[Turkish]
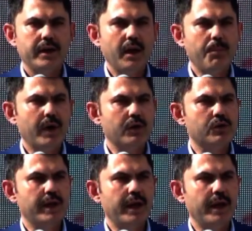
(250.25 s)
yapmak
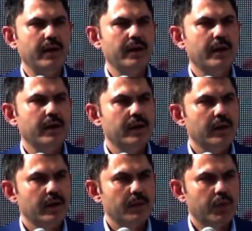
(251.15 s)
üzere
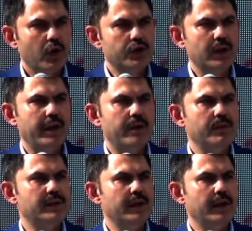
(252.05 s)

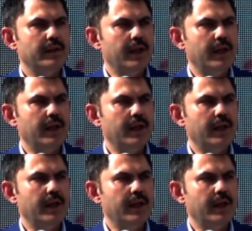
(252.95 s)
projelerimizi